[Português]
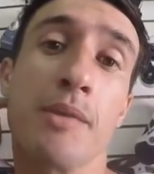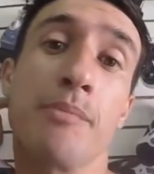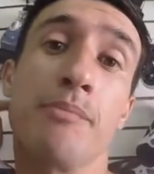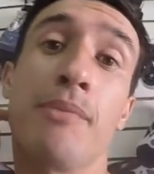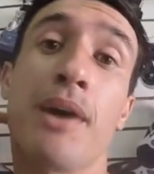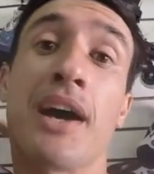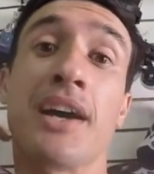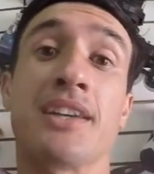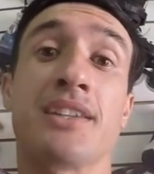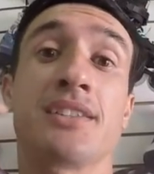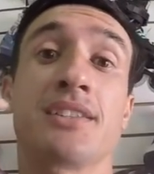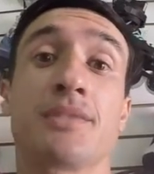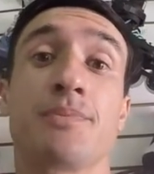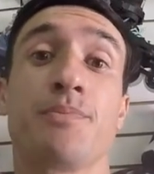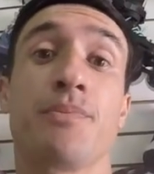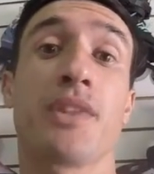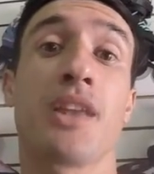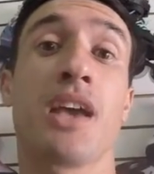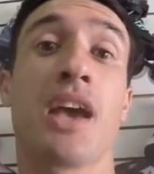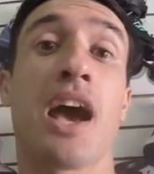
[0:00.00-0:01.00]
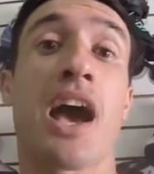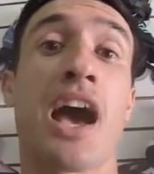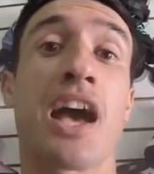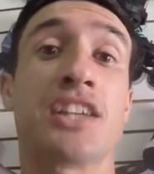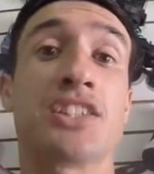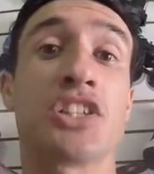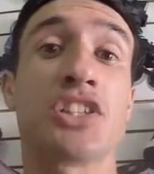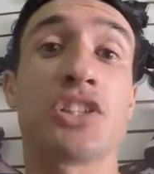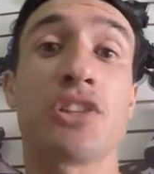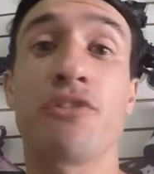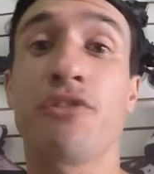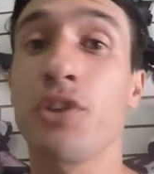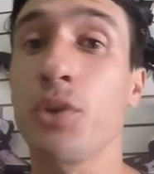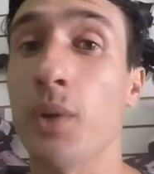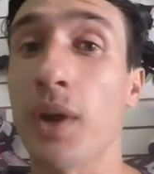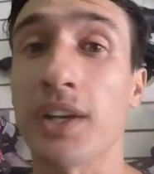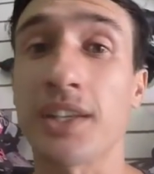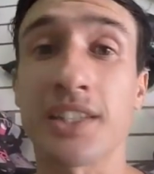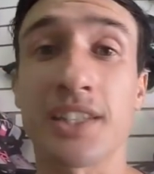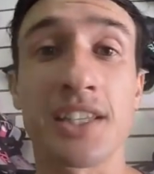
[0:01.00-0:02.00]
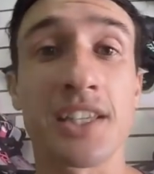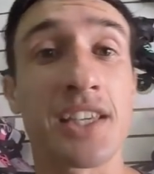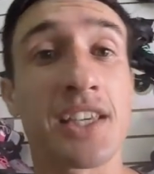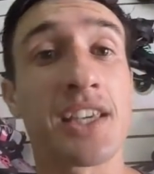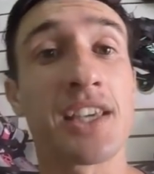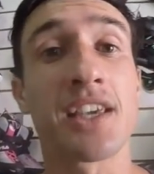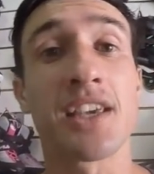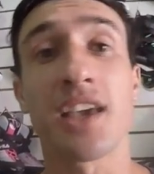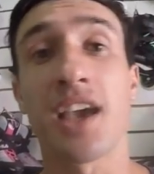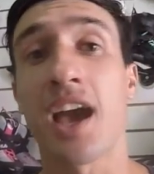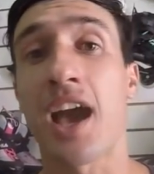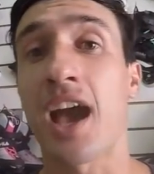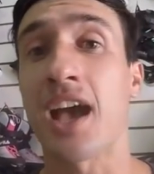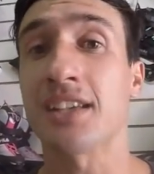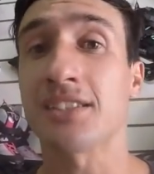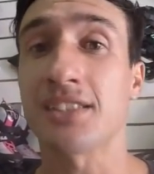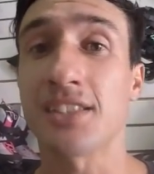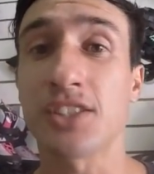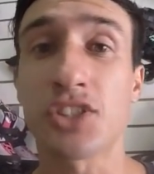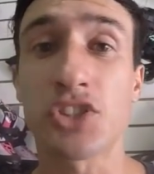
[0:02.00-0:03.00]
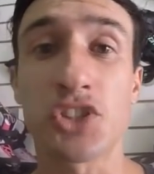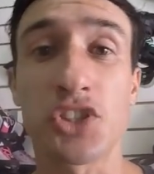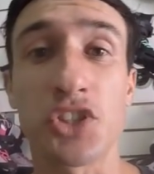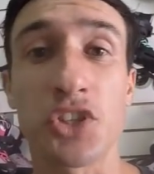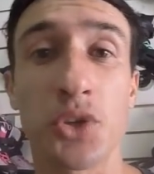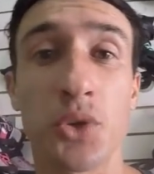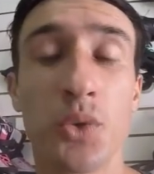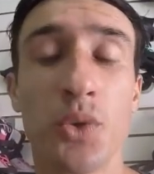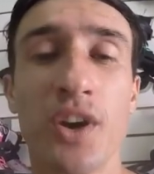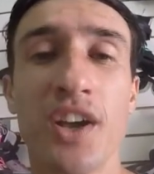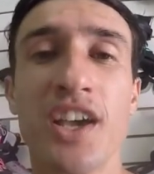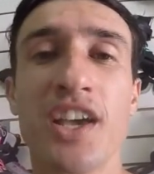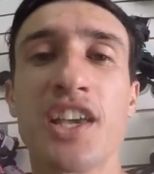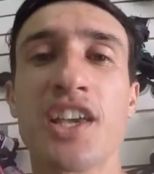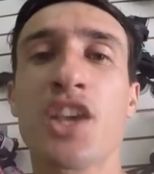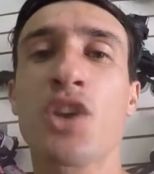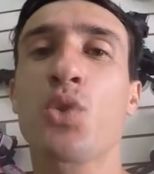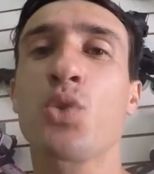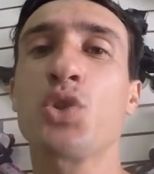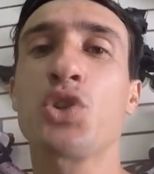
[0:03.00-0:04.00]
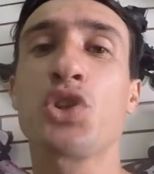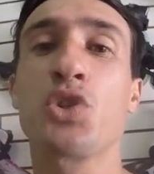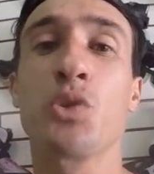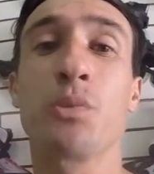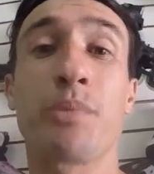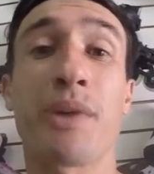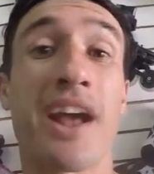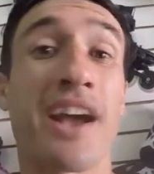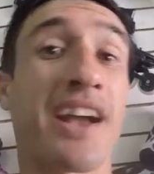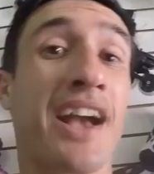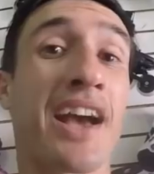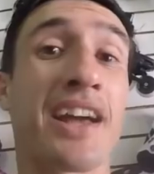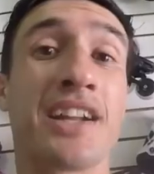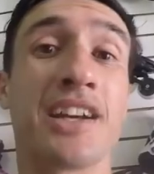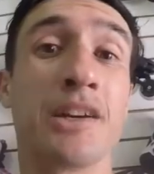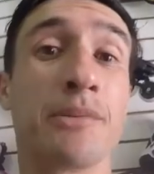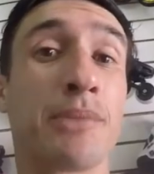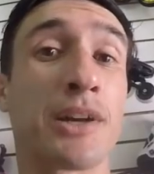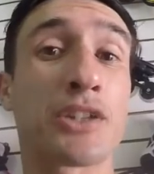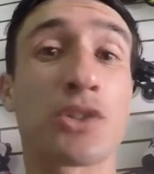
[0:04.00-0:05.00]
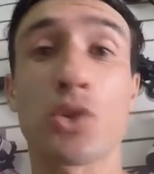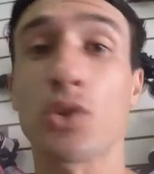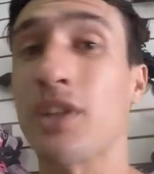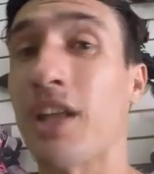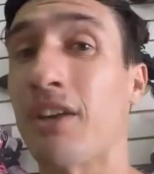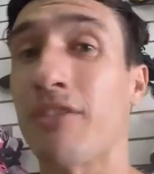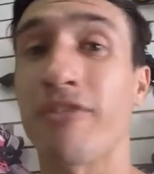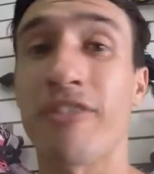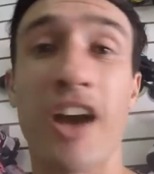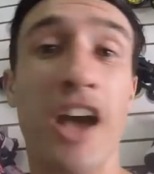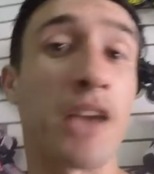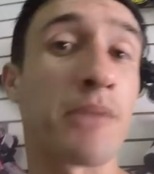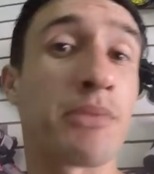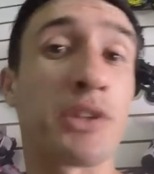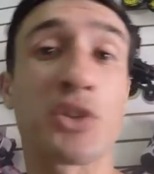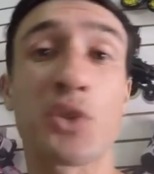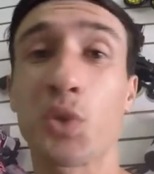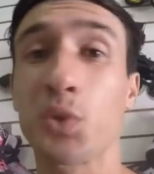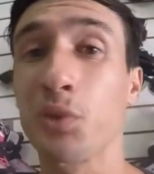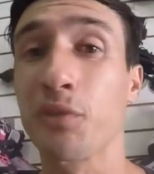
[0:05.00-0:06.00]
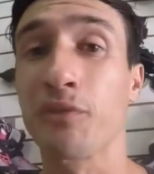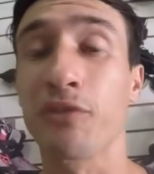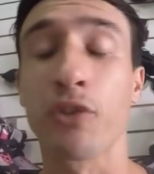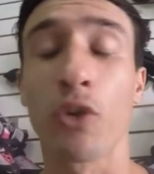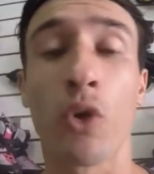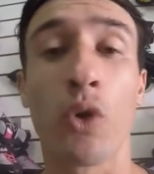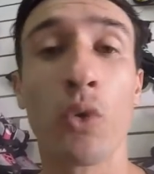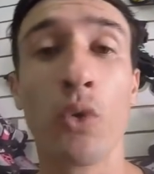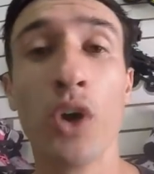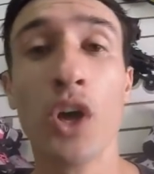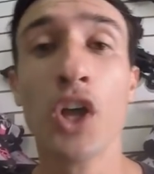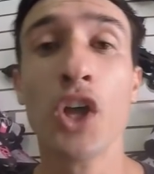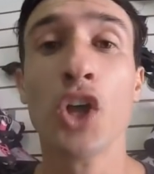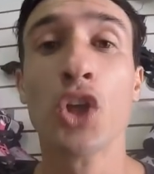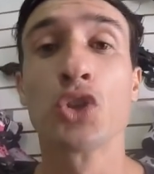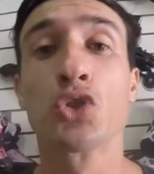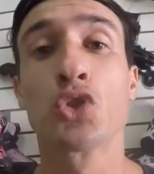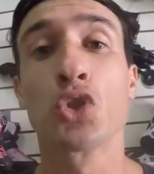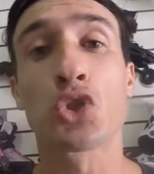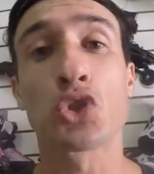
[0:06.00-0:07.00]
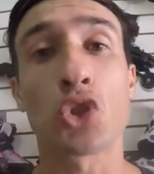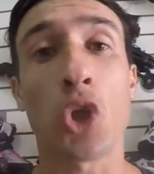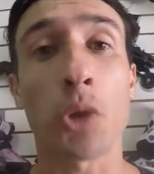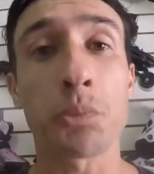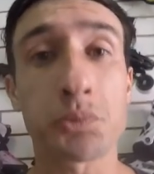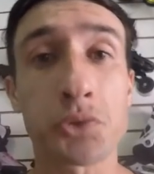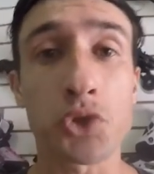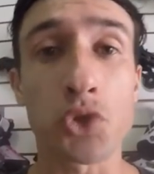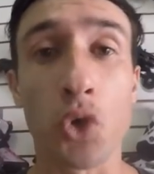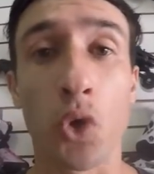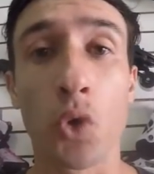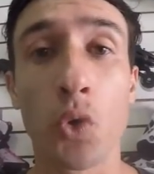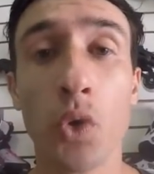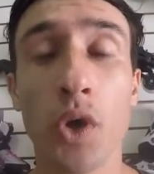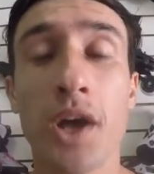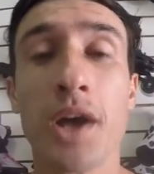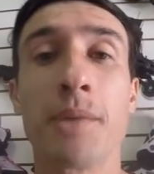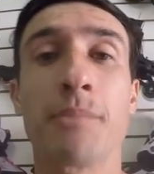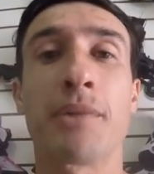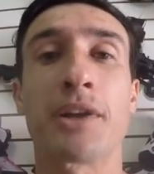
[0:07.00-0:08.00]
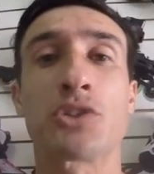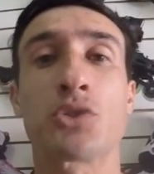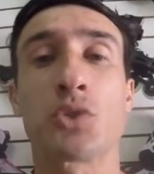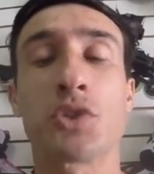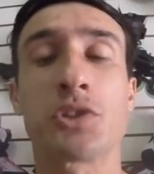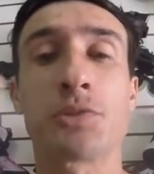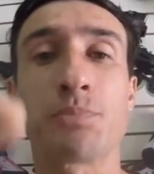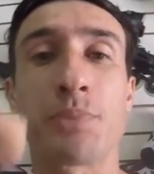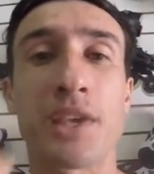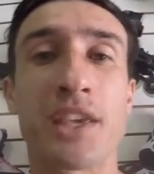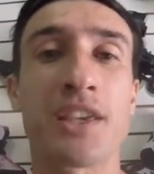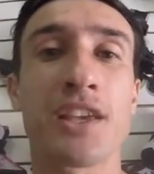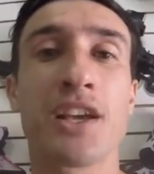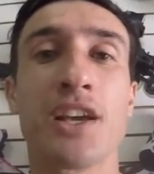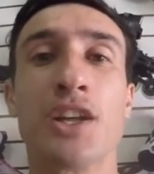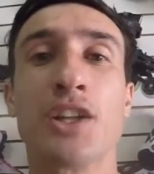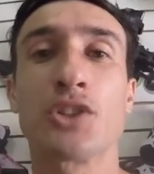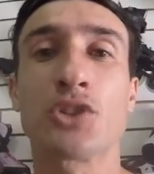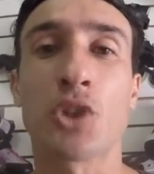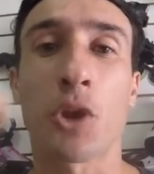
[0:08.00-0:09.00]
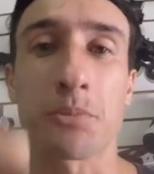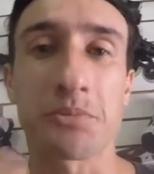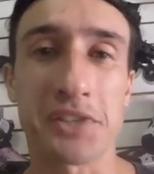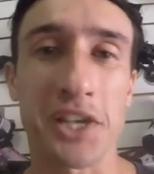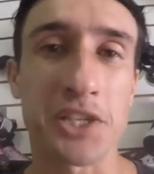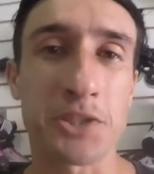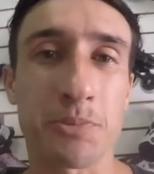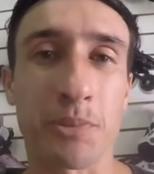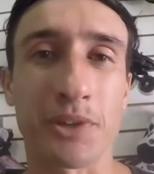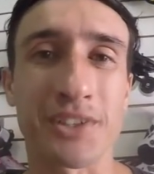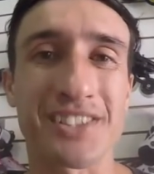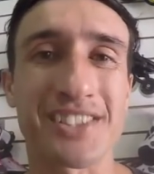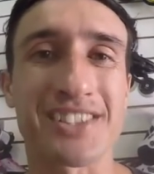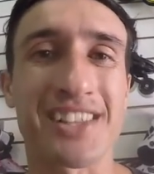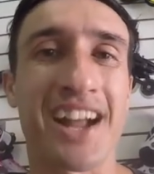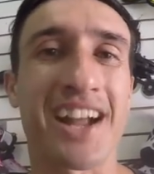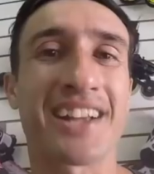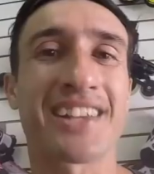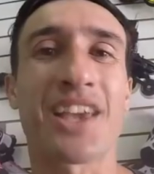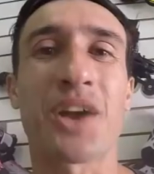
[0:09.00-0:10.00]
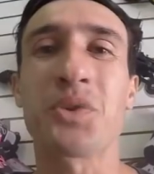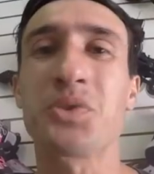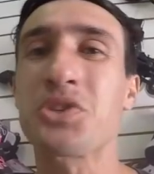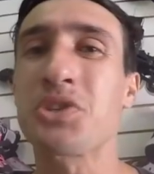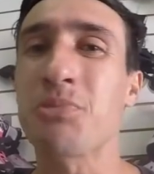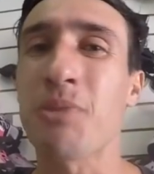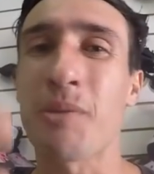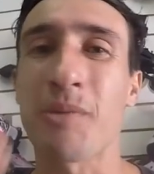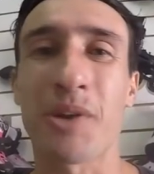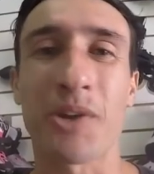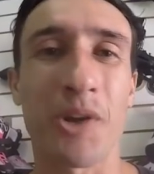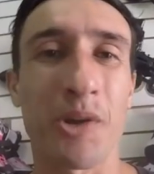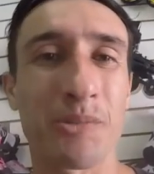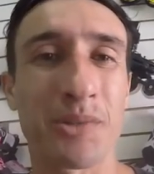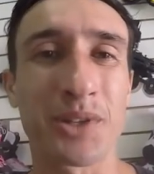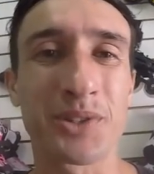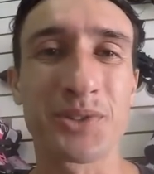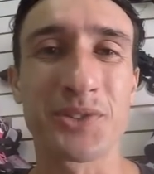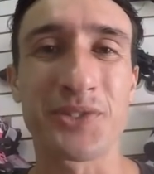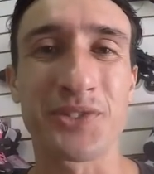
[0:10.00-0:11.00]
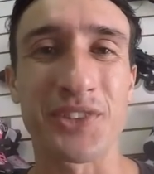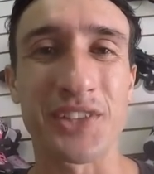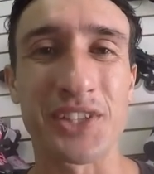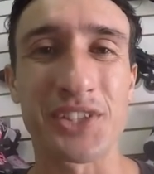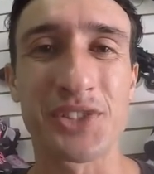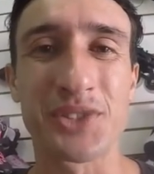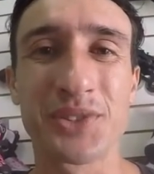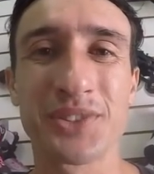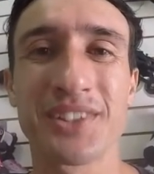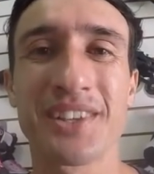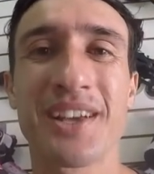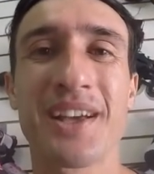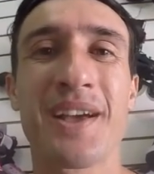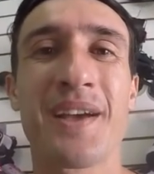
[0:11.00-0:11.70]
mas a gente viu aqui, assistiu e curtiu pra caramba toda a vibe, todo o flow do Top Soul para True Spin Topside Pornstar, que é a última manobra do vídeo